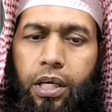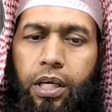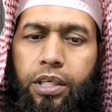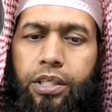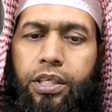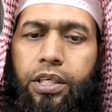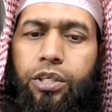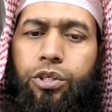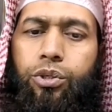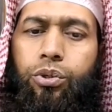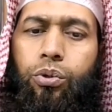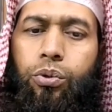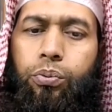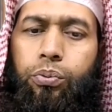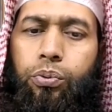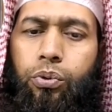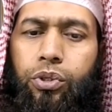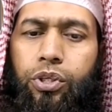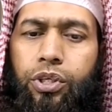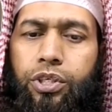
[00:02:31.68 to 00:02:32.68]
এটি
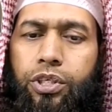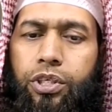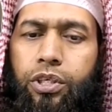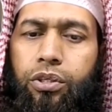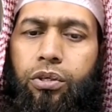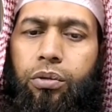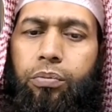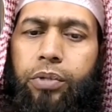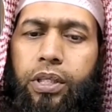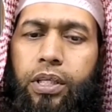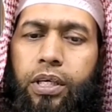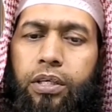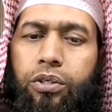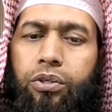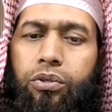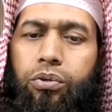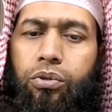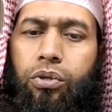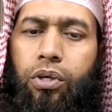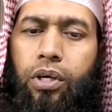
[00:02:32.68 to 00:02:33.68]
সুপ্রতিষ্ঠিত বিধান
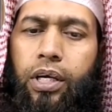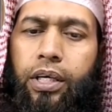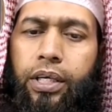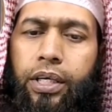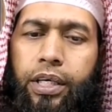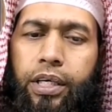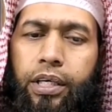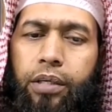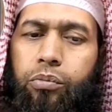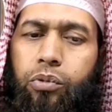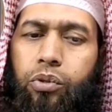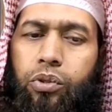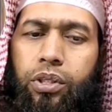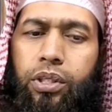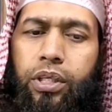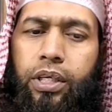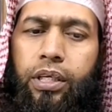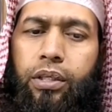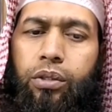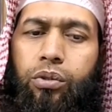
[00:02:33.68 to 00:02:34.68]
সুতরাং এর
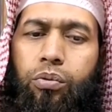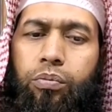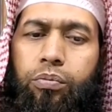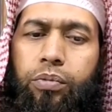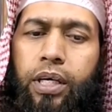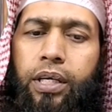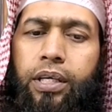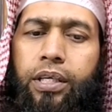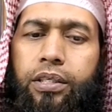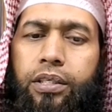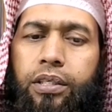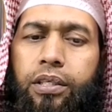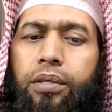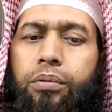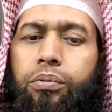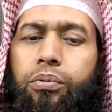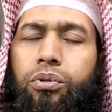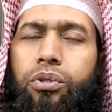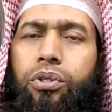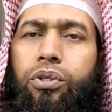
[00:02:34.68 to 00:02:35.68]
মধ্যে তোমরা
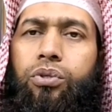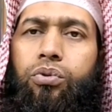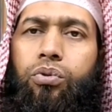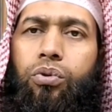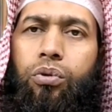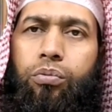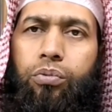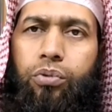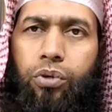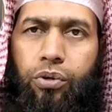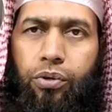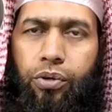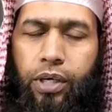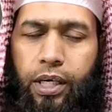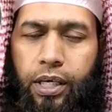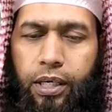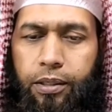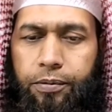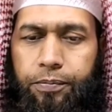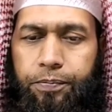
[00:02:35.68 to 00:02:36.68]
নিজেদের প্রতি জুলুম করো না